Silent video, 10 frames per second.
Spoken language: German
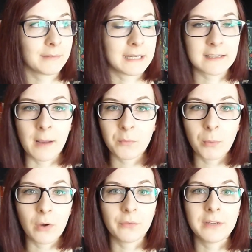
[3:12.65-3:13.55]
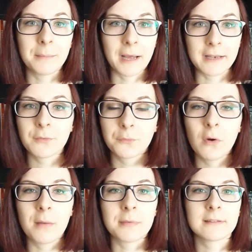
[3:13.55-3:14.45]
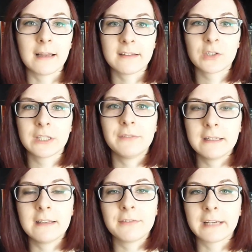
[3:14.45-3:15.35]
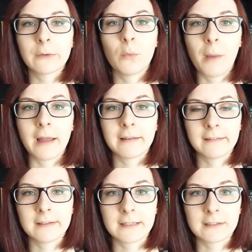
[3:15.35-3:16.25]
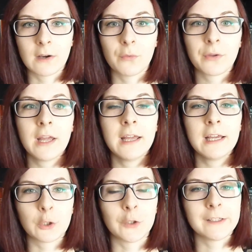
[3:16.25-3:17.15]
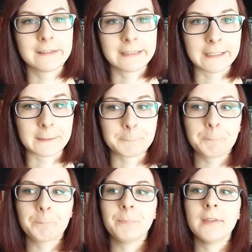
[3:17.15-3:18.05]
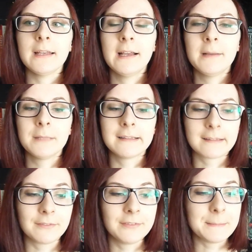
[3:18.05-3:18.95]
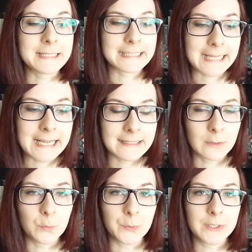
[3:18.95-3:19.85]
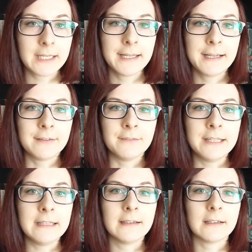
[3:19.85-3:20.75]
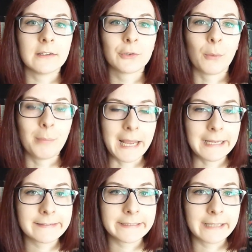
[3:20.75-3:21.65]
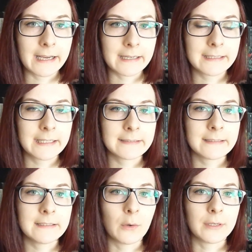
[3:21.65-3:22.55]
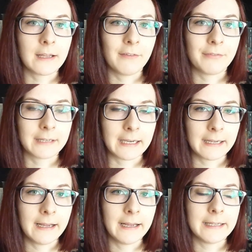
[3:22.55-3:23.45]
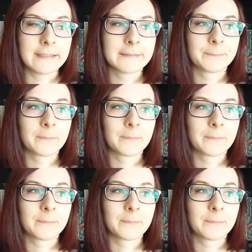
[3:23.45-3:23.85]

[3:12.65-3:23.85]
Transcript: Vielleicht kam es mal irgendwie am Rande vor, aber ich las definitiv keinen Roman, der sich darauf konzentriert. Ähm, es gefiel mir sehr, sehr gut wie komplex die Charaktere sind, auch in ihrer Vergangenheit.